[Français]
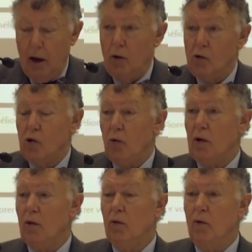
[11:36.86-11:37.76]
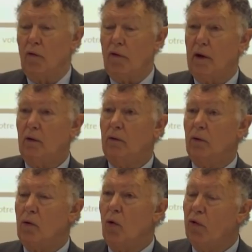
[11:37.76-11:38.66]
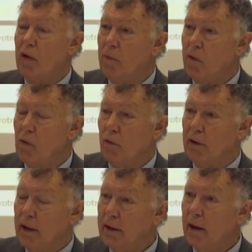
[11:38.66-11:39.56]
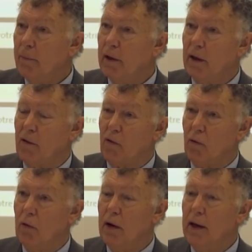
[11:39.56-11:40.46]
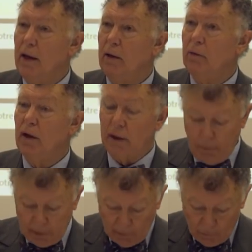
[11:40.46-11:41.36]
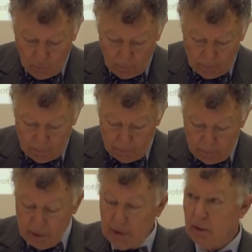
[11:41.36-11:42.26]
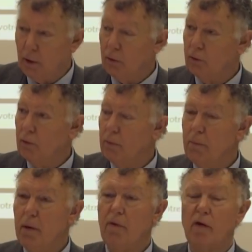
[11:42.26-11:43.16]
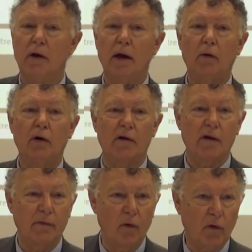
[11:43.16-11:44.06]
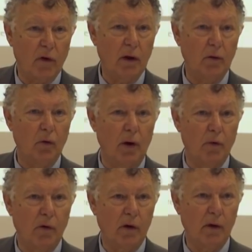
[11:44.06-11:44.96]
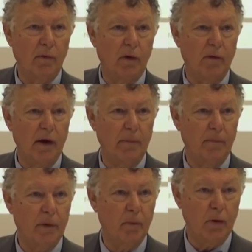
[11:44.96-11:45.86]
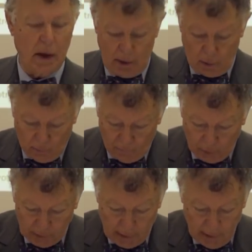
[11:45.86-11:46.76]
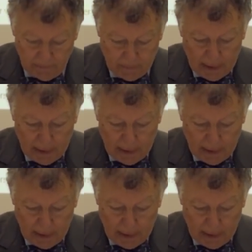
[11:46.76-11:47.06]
Alors, je crois que cette conception, cette interprétation est une interprétation militante. Même s'il y a eu des avancées du droit positif qui viennent un petit peu la conforter,